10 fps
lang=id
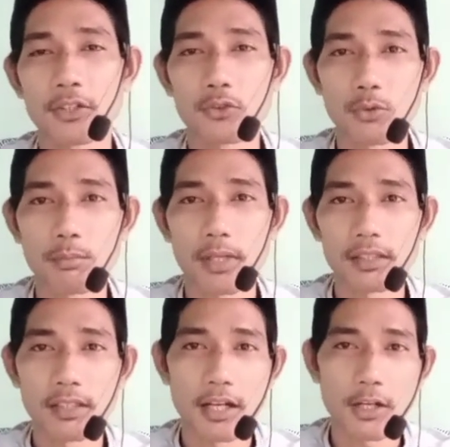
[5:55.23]
summa
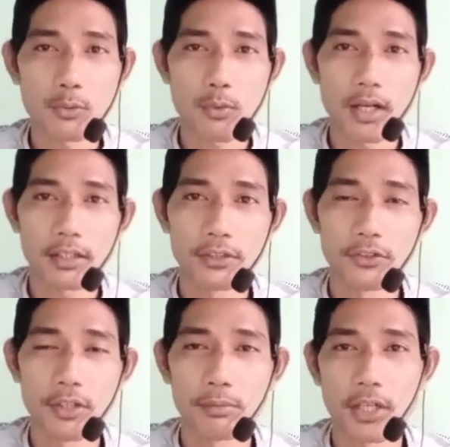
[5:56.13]
ila arwahi
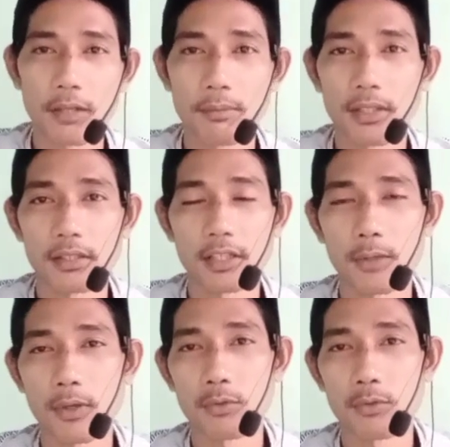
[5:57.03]
jami'a baina wa